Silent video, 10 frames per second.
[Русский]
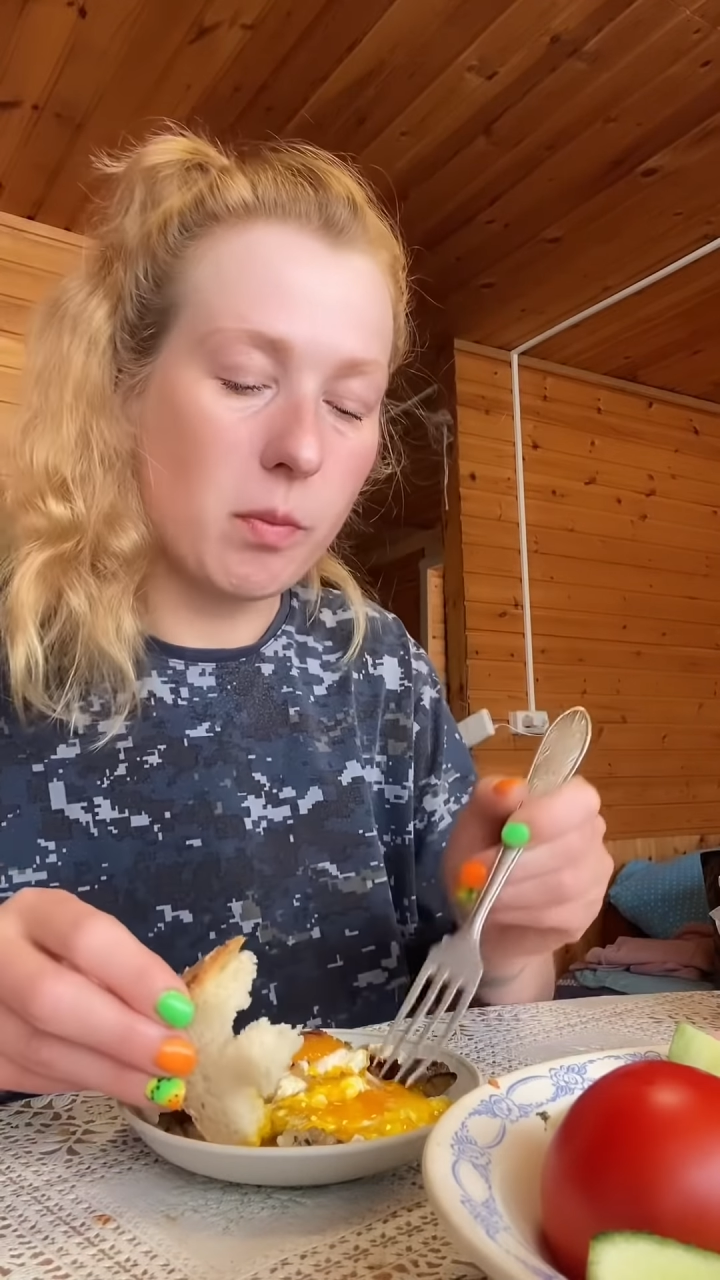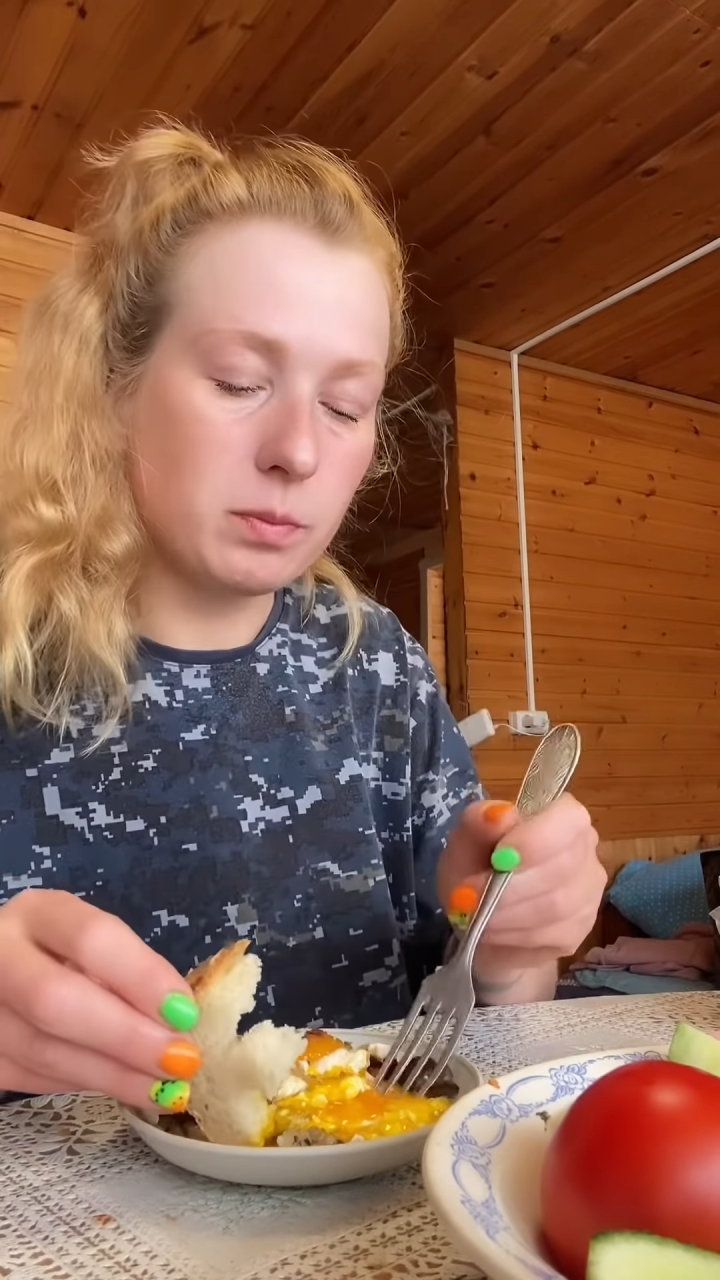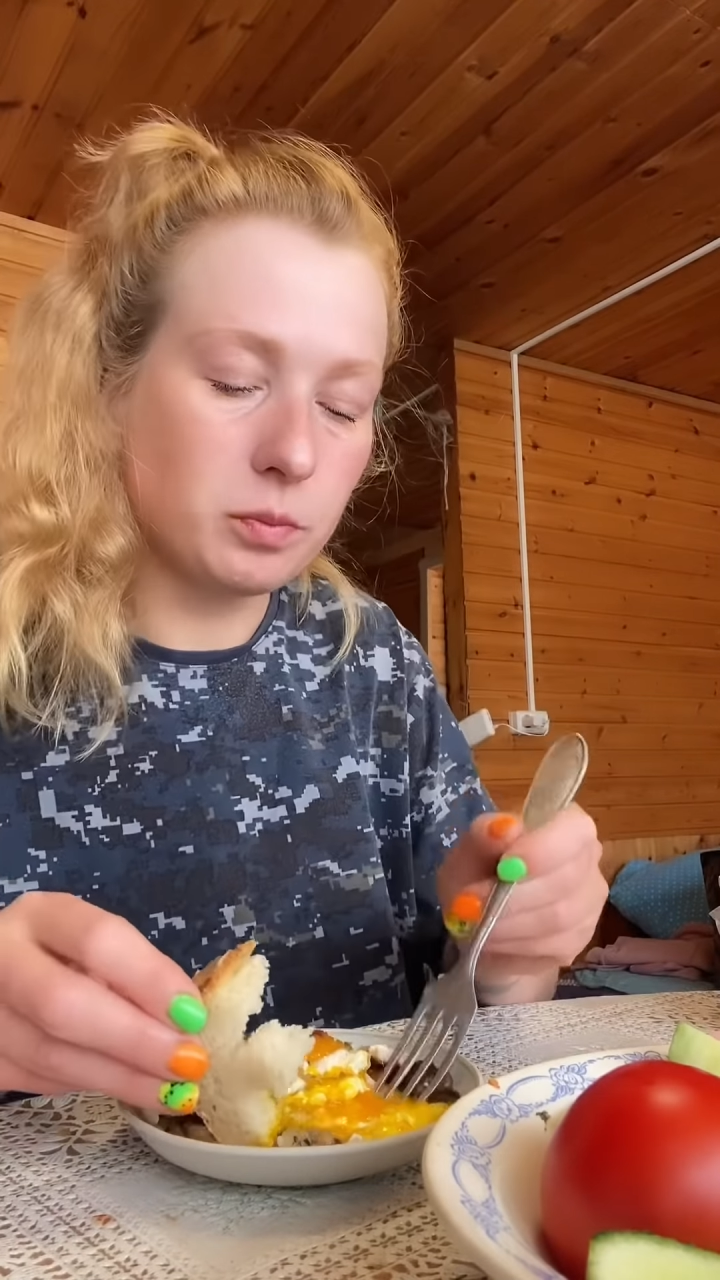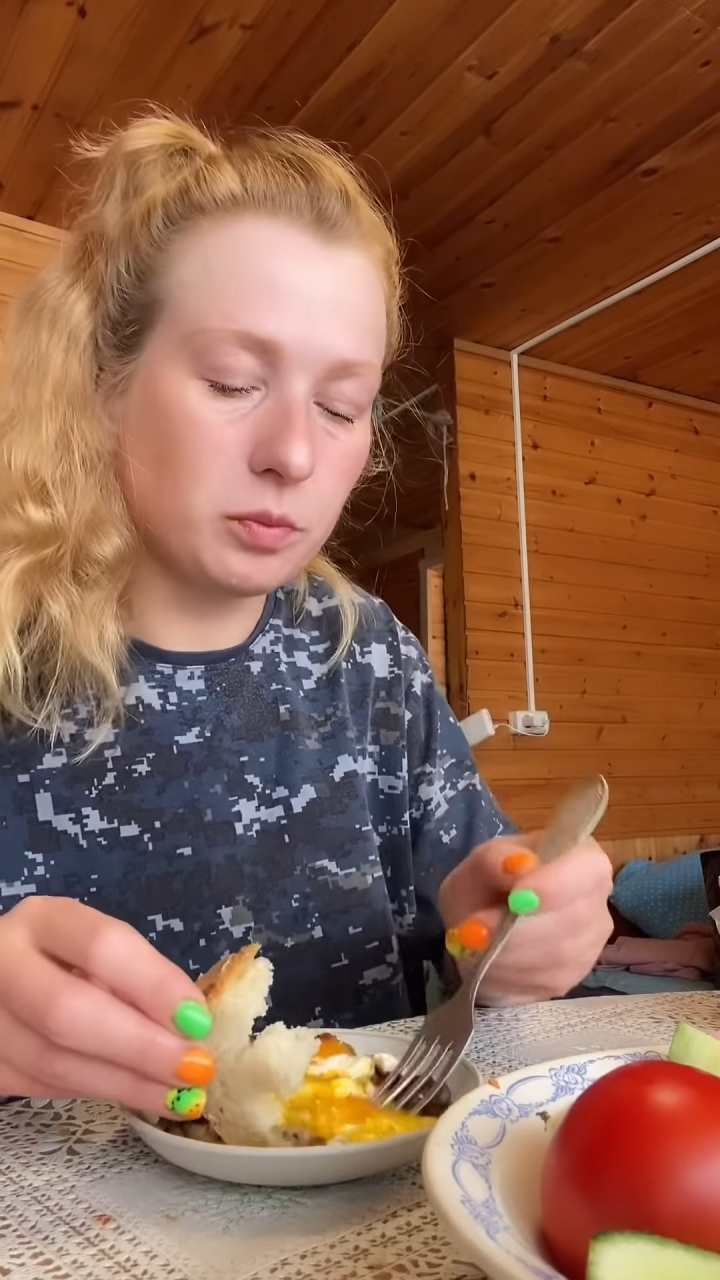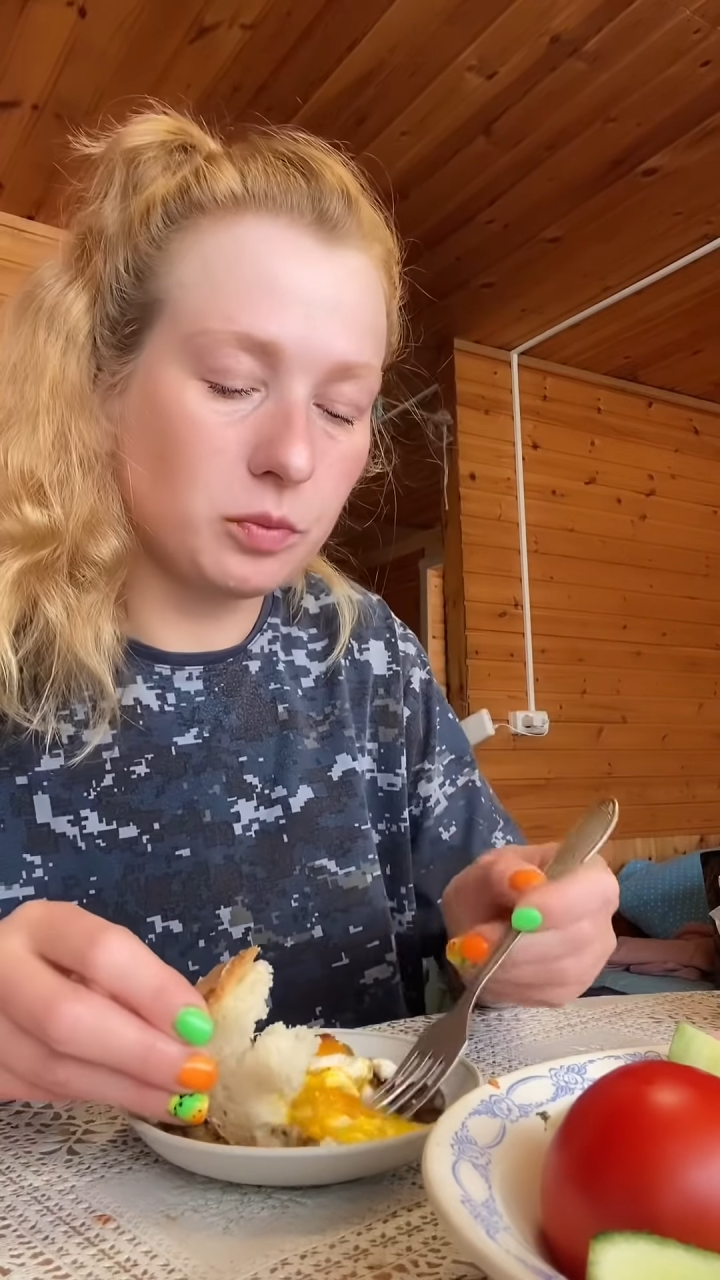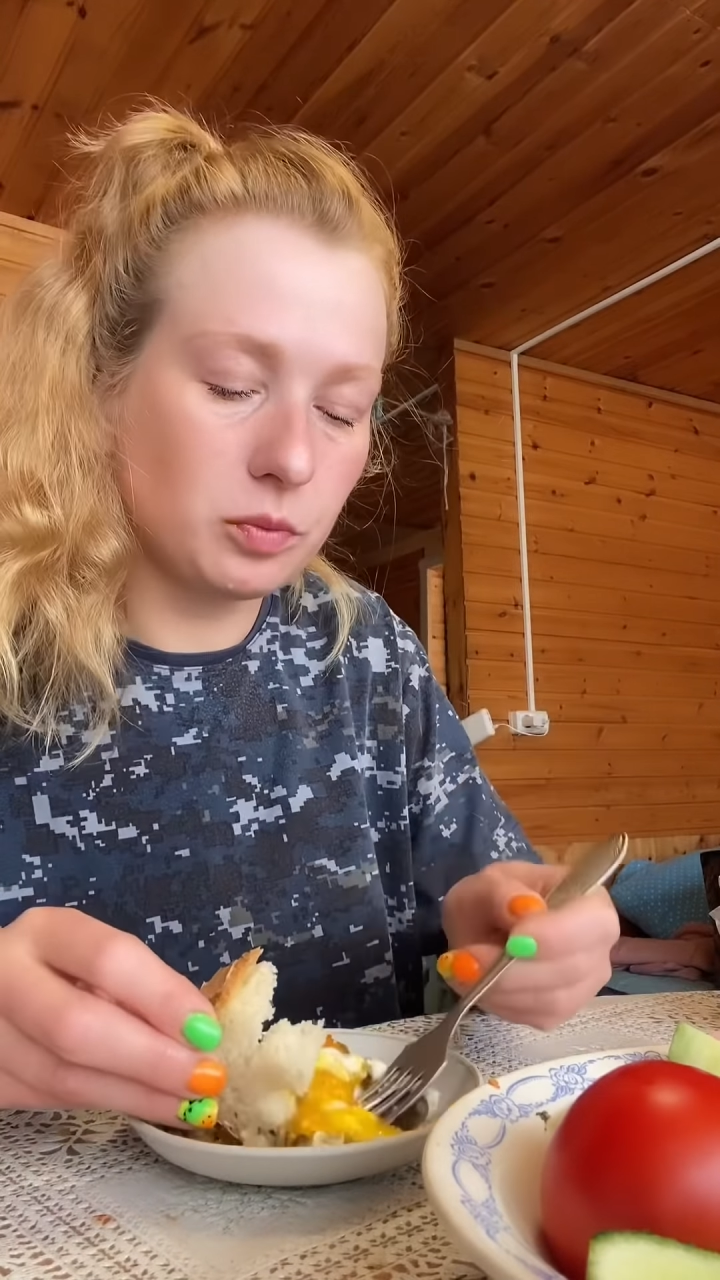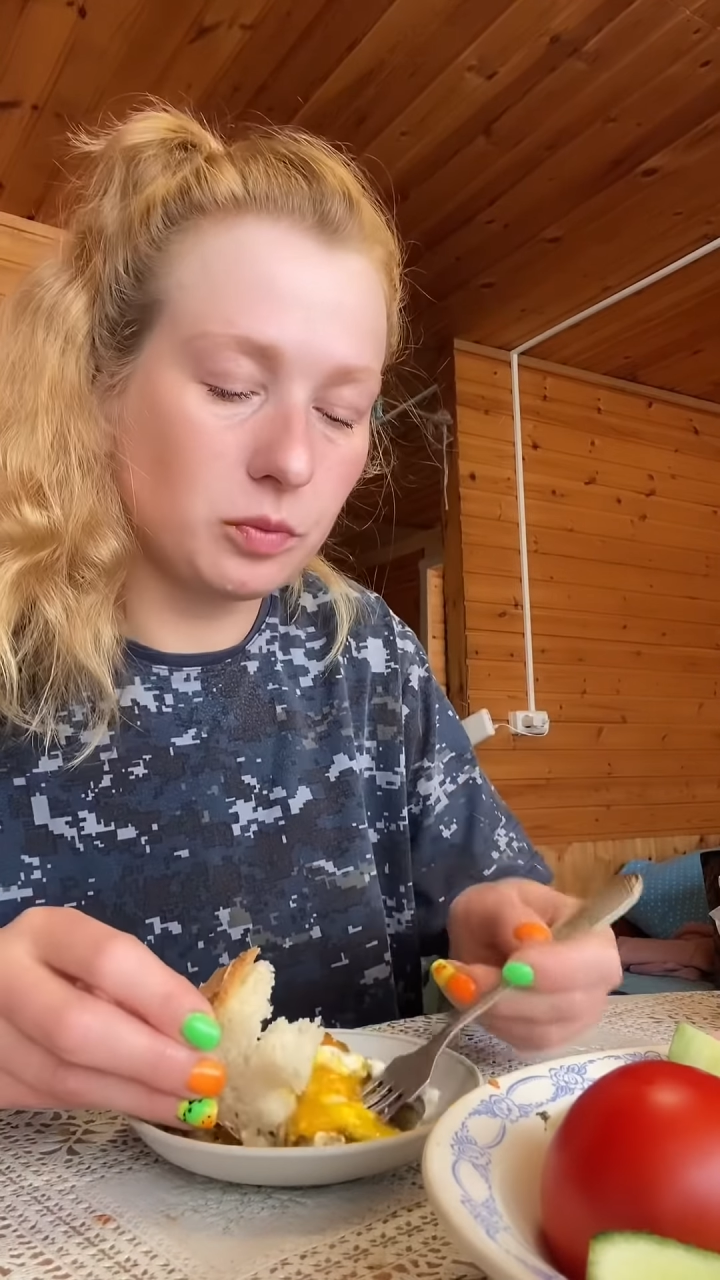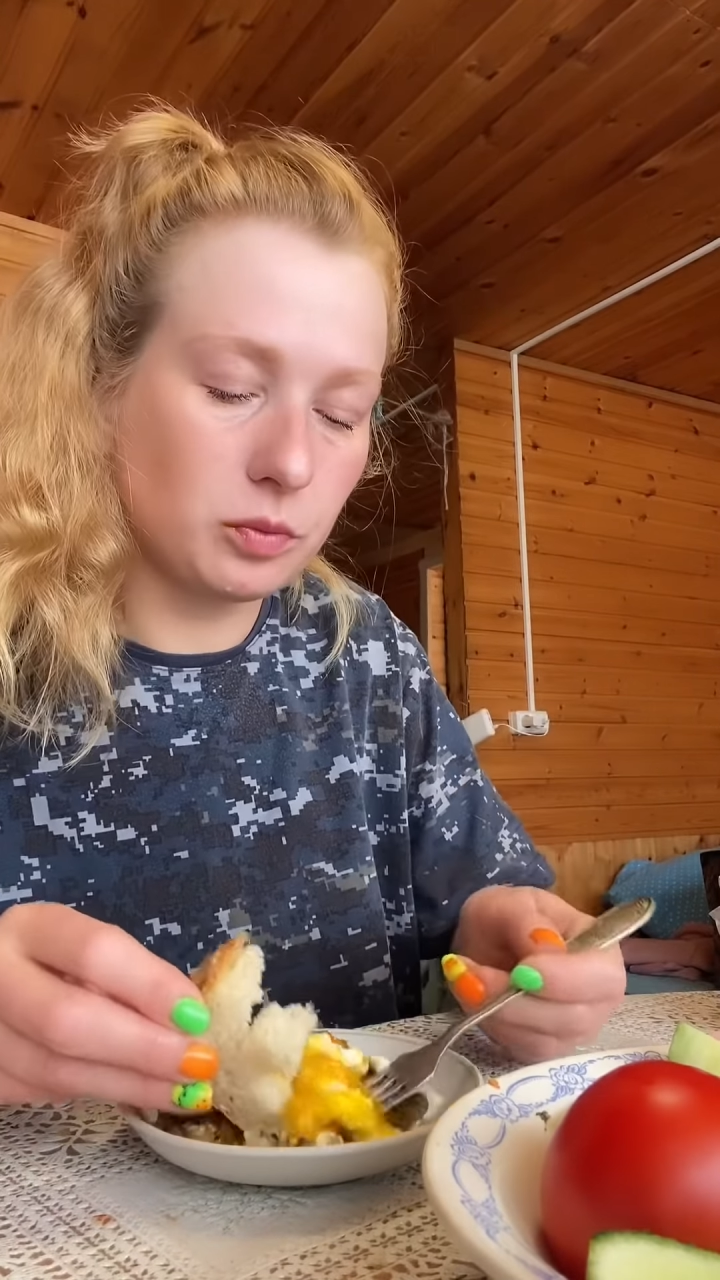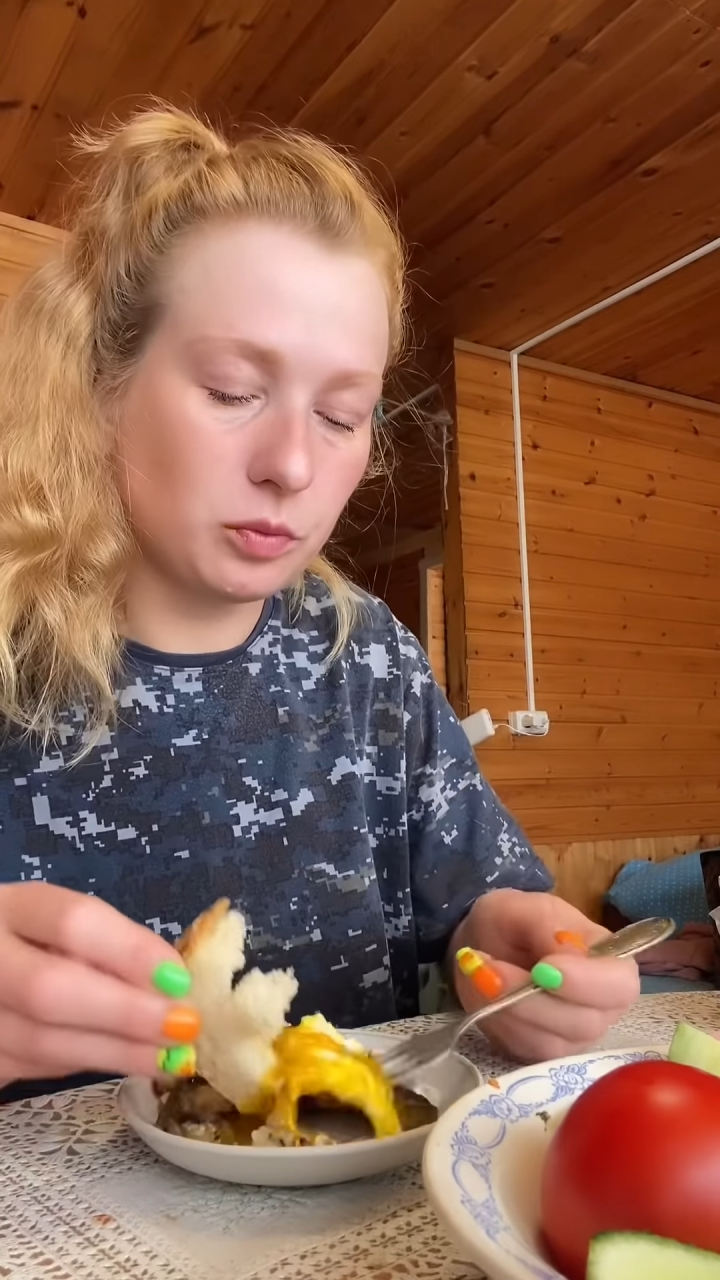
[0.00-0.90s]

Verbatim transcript: яичку предложила,